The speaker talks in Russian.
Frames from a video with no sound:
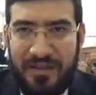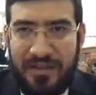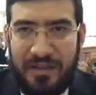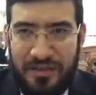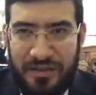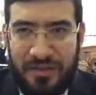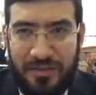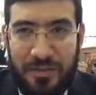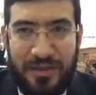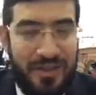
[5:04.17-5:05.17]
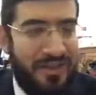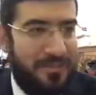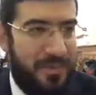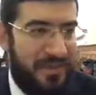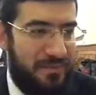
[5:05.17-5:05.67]
деньги, считали, сколько их, и
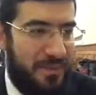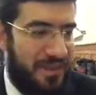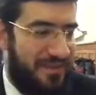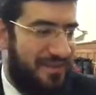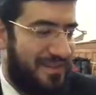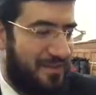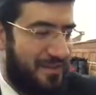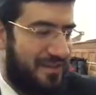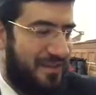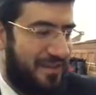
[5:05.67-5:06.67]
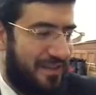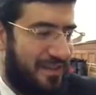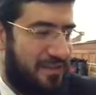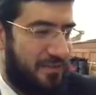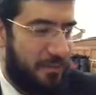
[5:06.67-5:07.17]
приносили, соответственно,
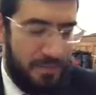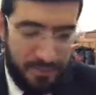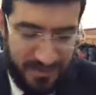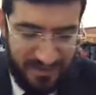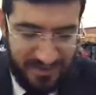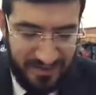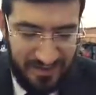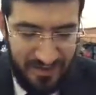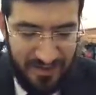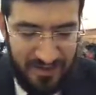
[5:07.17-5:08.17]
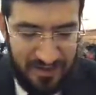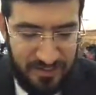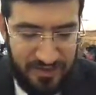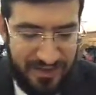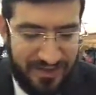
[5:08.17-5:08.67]
количество птиц.
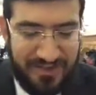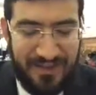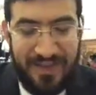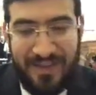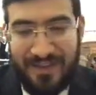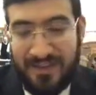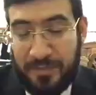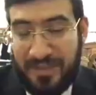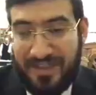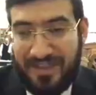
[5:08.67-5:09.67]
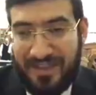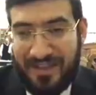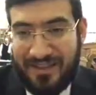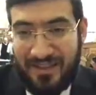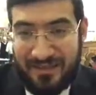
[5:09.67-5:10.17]
Теперь, если какая-то птица
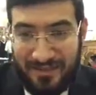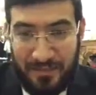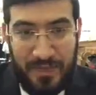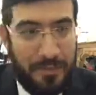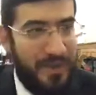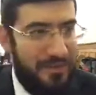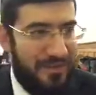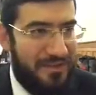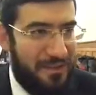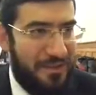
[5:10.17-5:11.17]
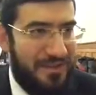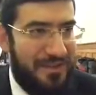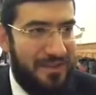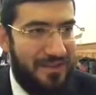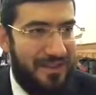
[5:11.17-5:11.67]
оказалась там неправильно что-то
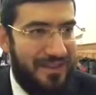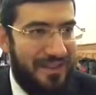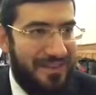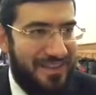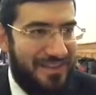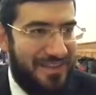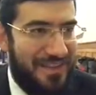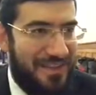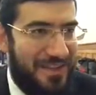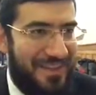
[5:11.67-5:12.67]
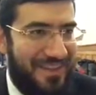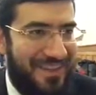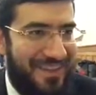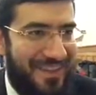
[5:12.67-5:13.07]
сделала, или она оказалась некошерной,